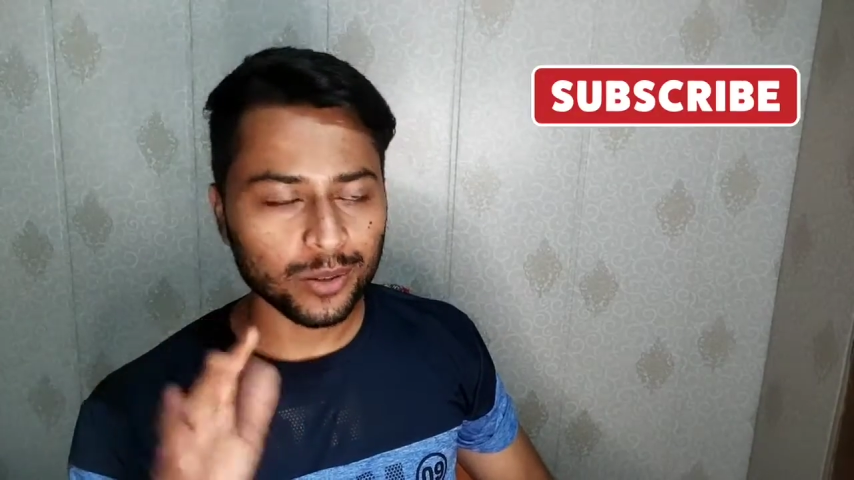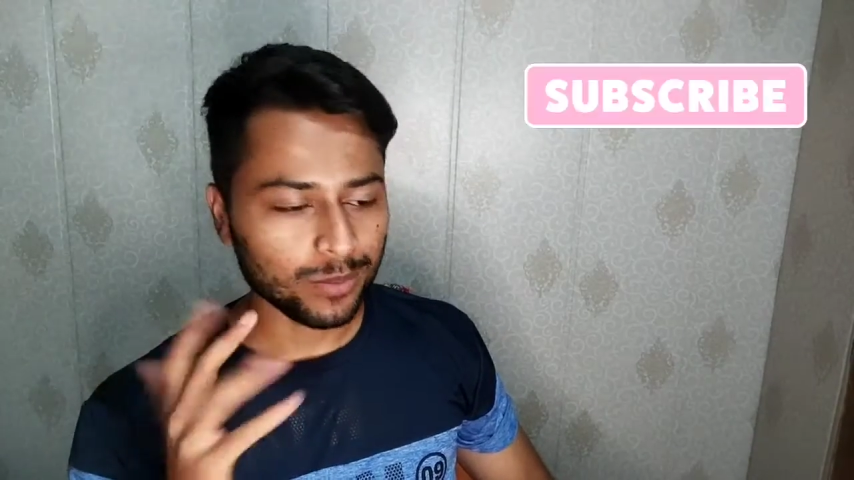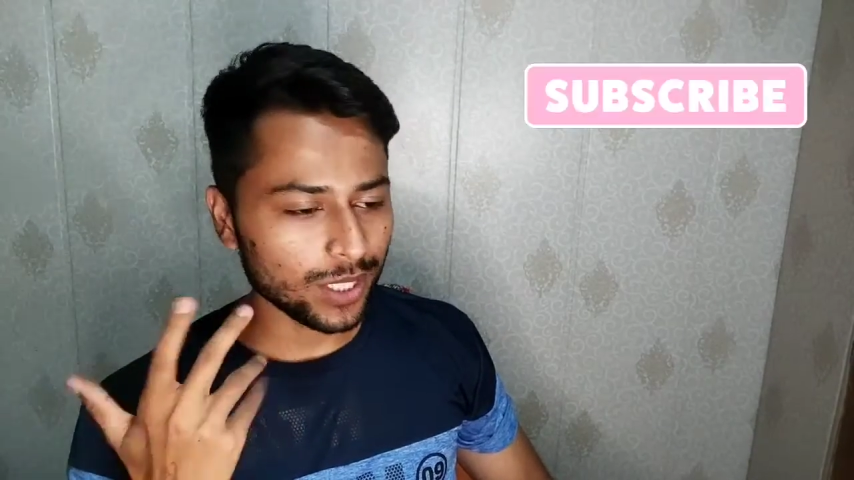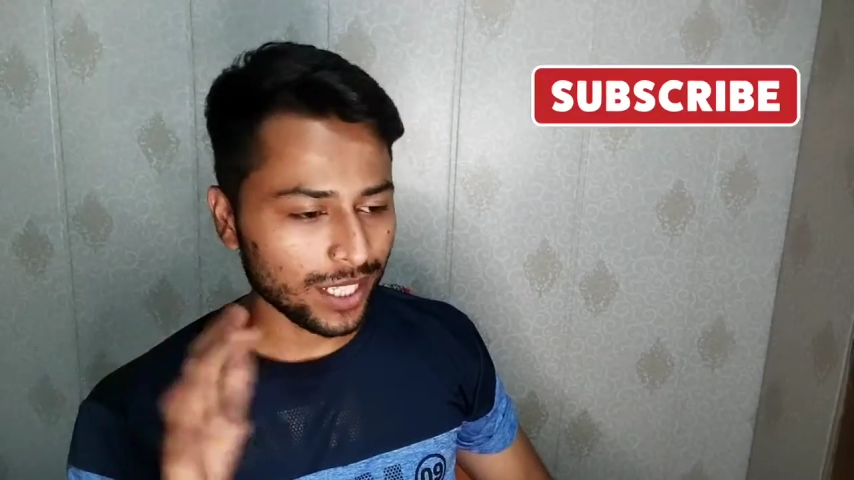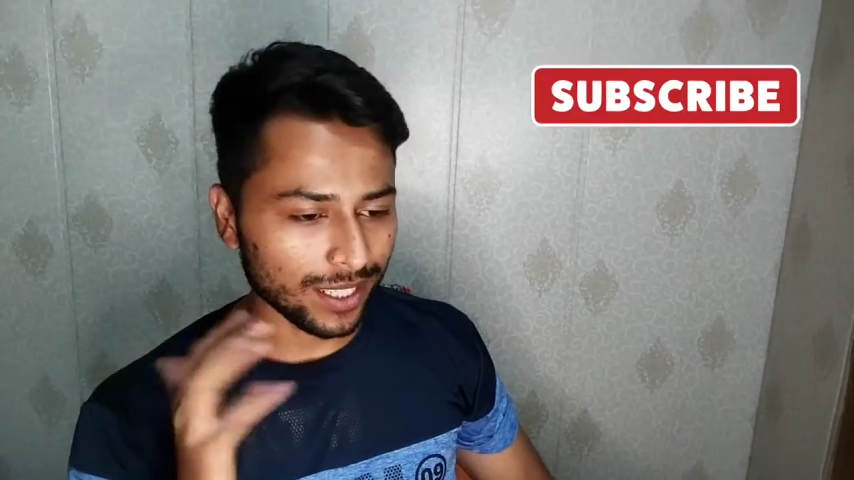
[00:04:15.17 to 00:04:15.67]
तो
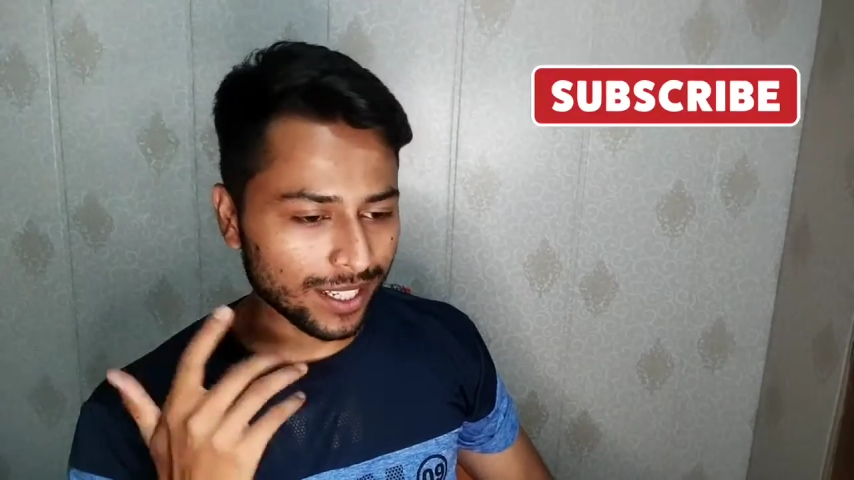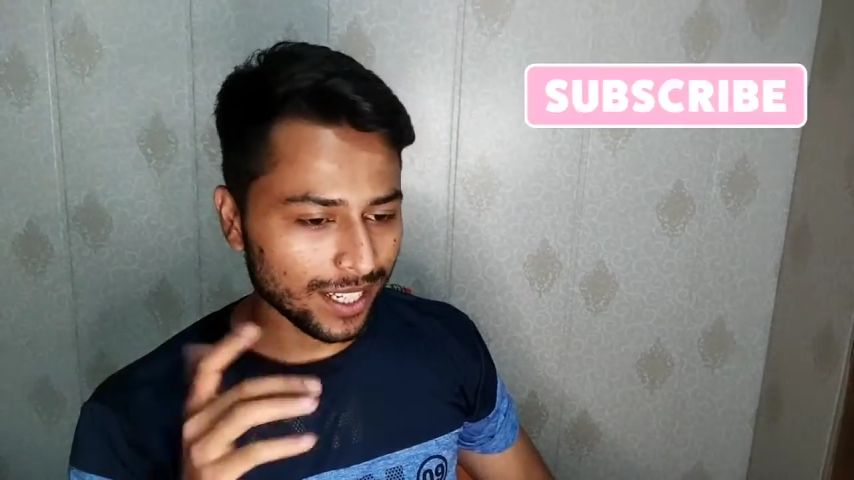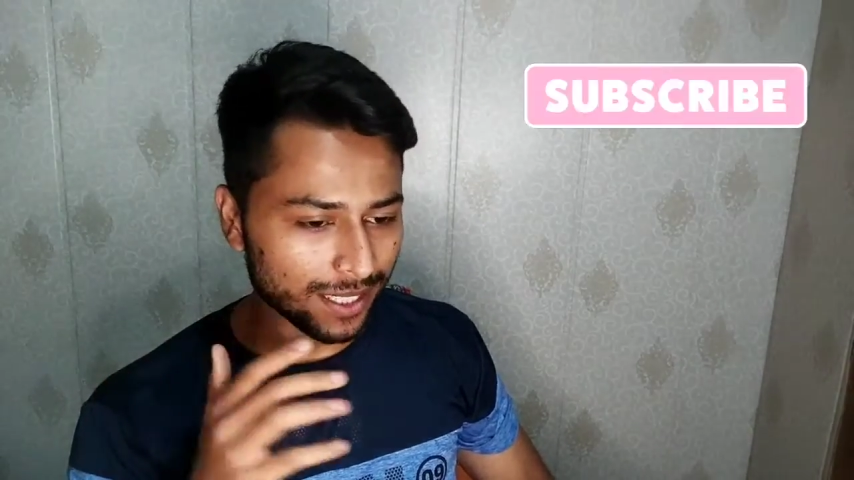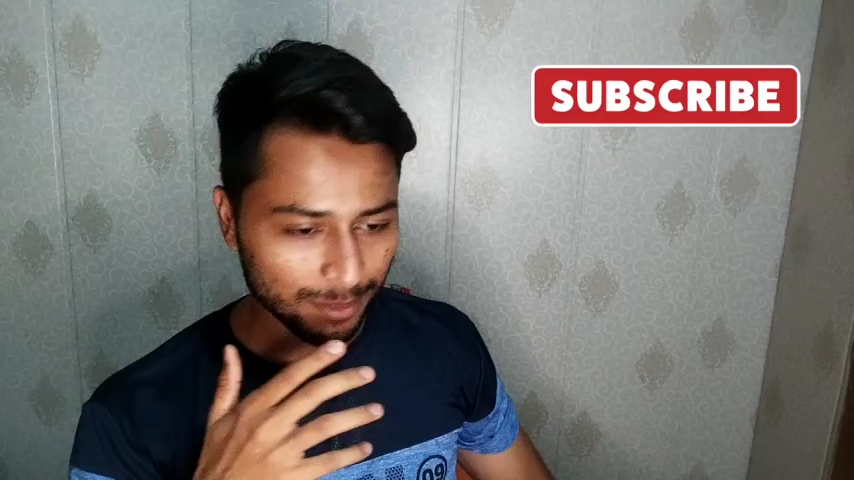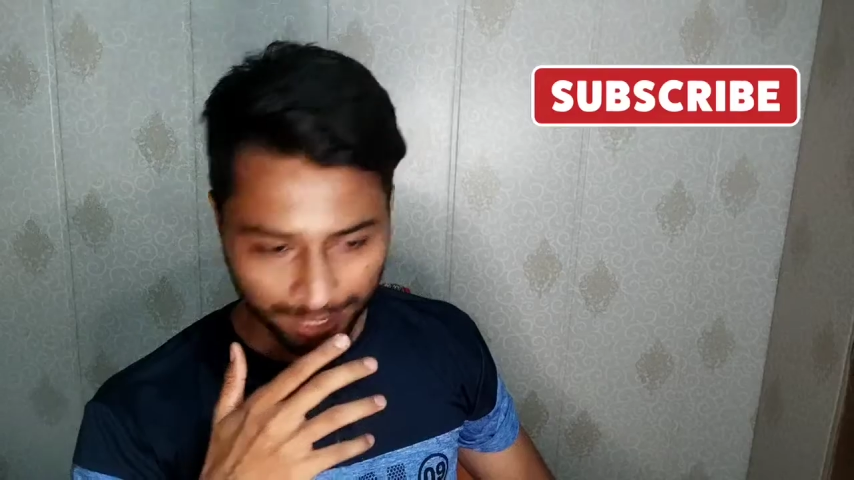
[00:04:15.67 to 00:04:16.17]
मुझे लग
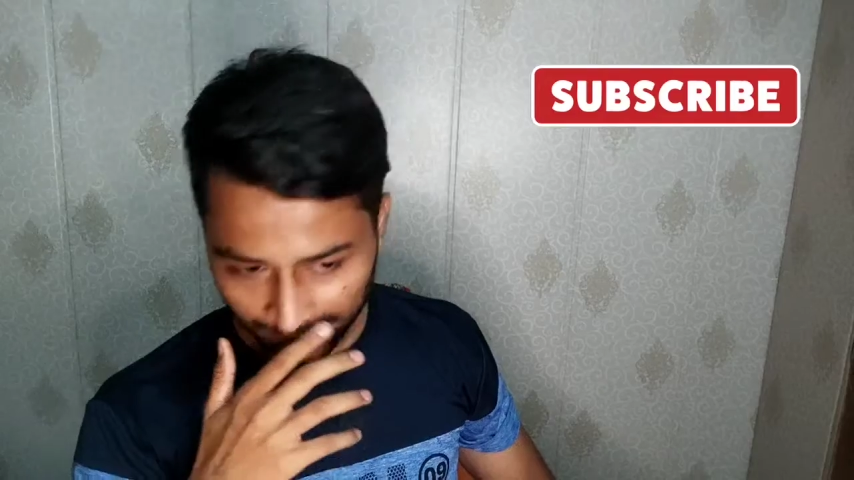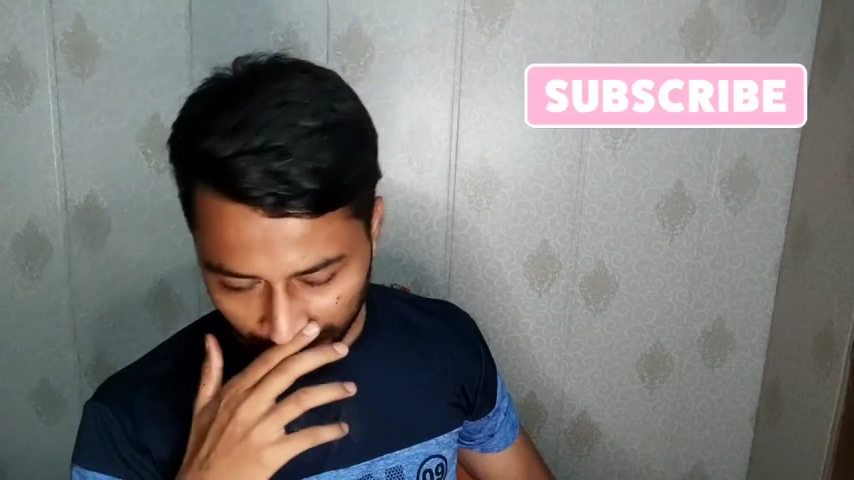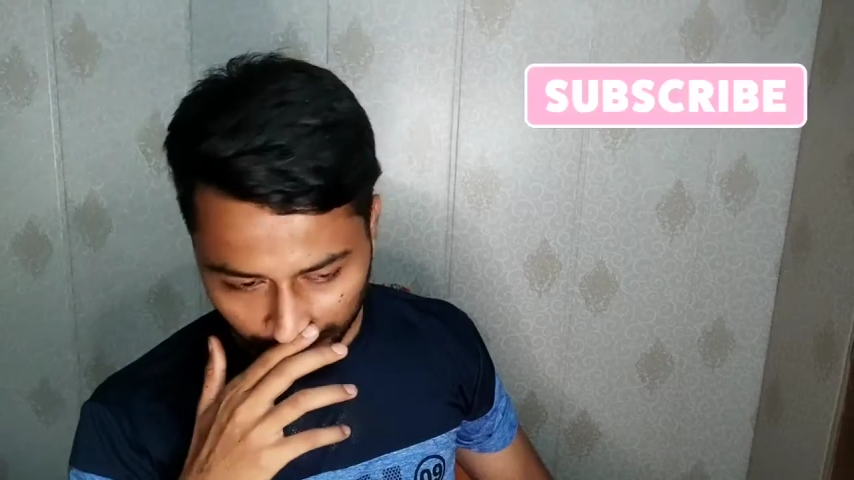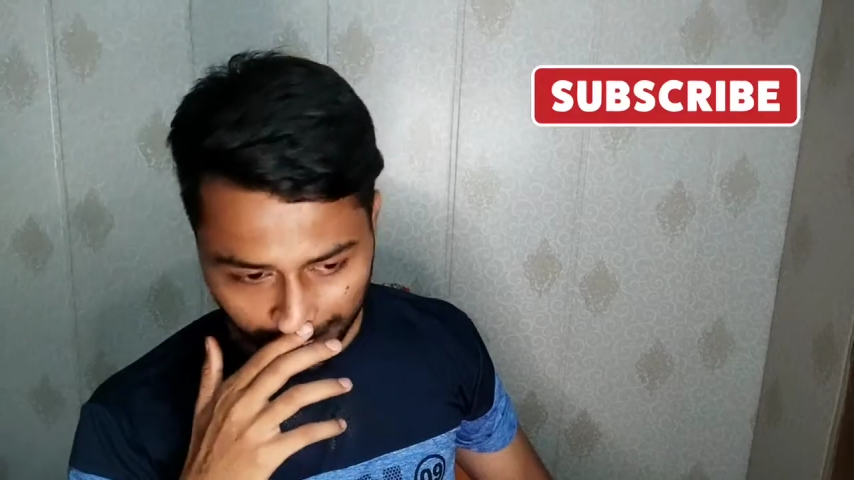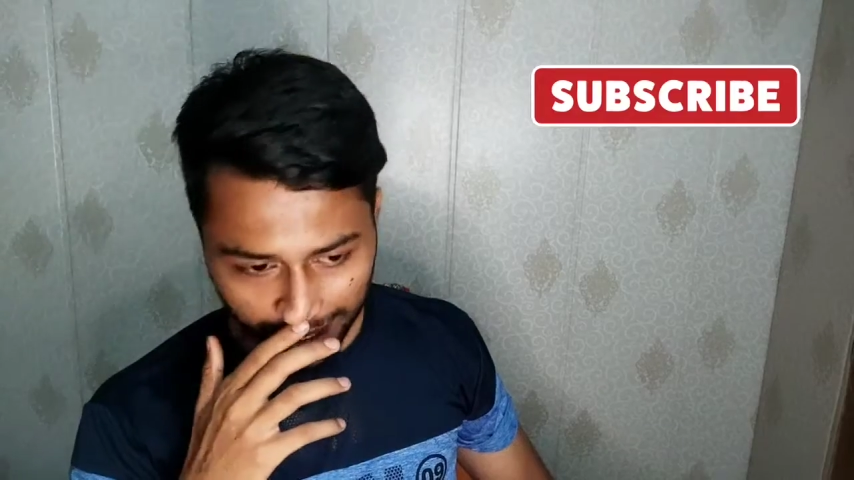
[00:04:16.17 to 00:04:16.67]
रहा है समय
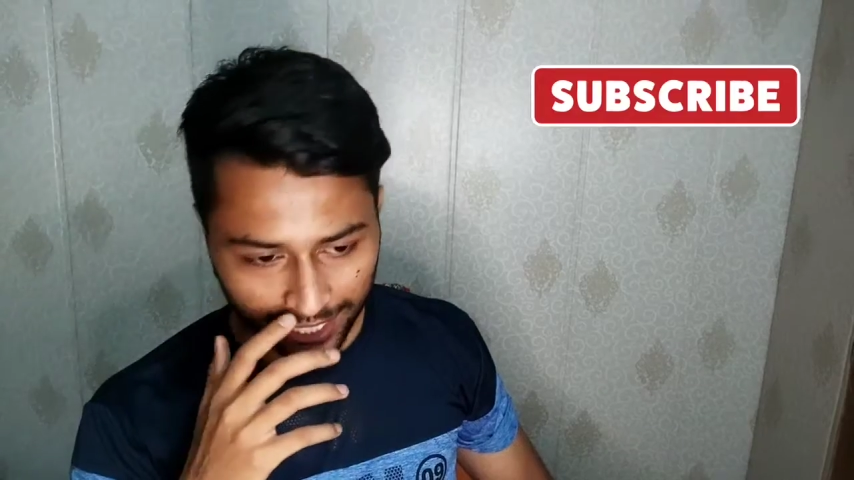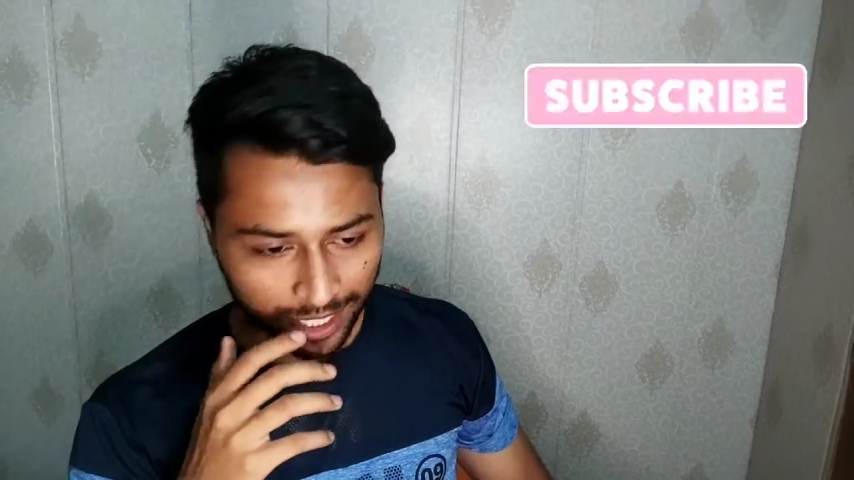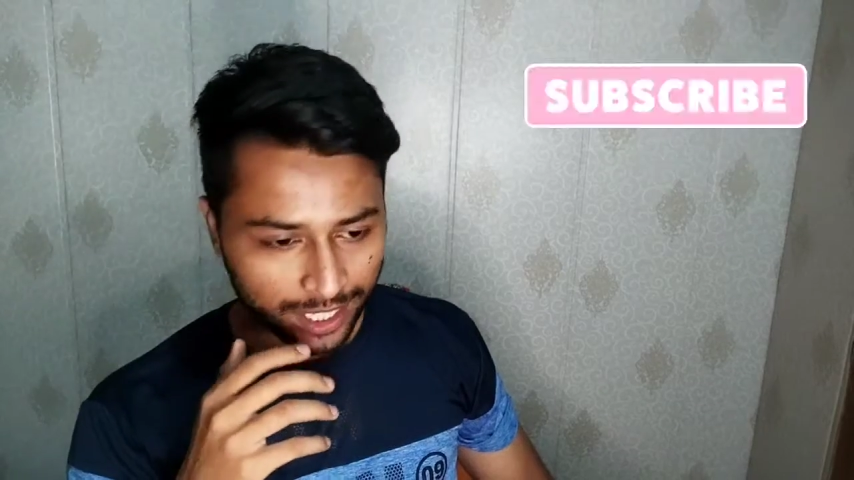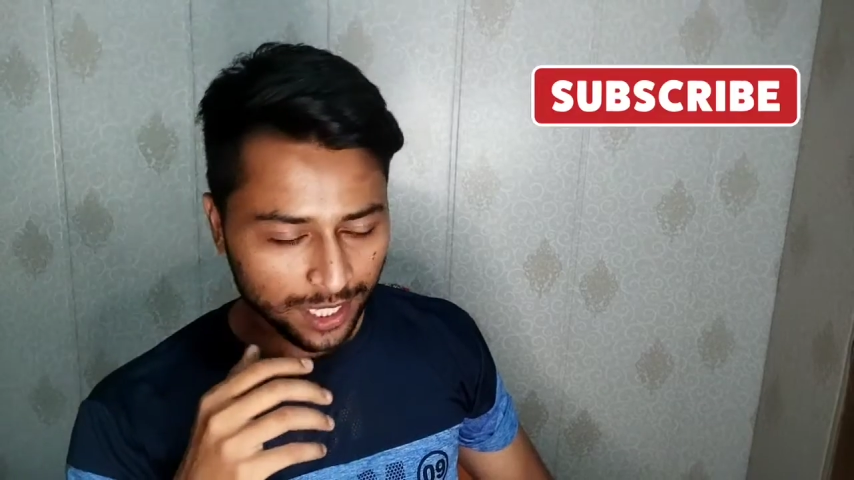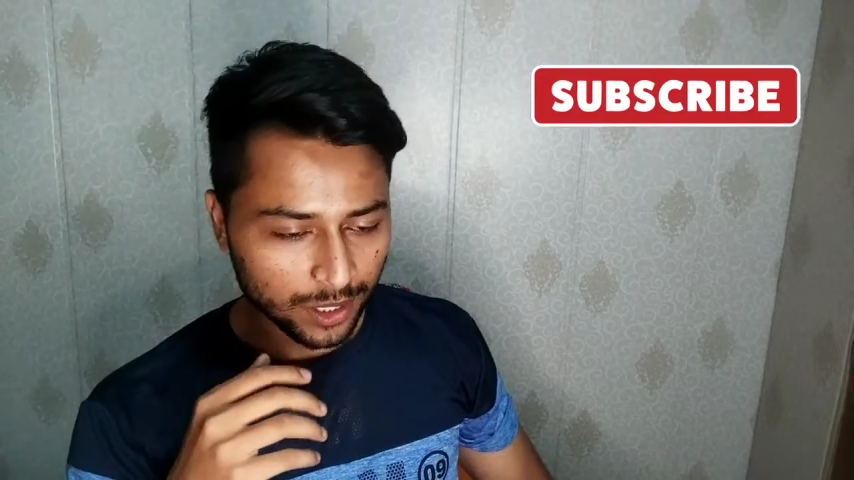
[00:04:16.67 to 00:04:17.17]
ख़राब आ रहा है